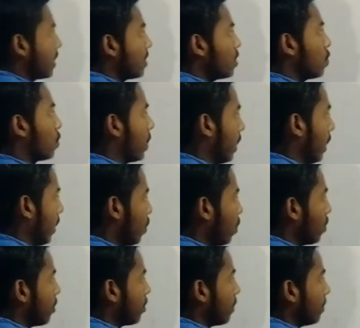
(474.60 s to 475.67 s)
कैसे जुटेगा
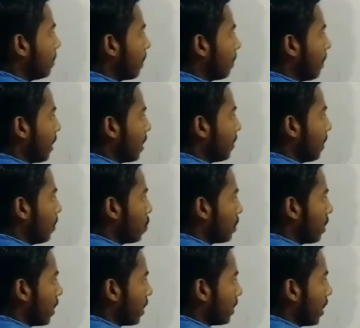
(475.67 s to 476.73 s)
क्योंकि इसके बगल में कुछ
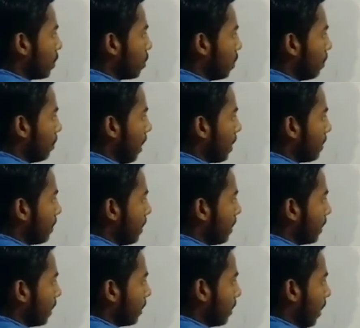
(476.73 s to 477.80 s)
ना रहता है तो बाहर में
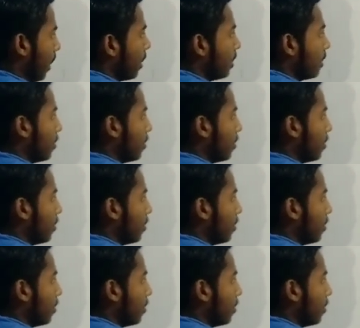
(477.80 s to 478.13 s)
एक रहता है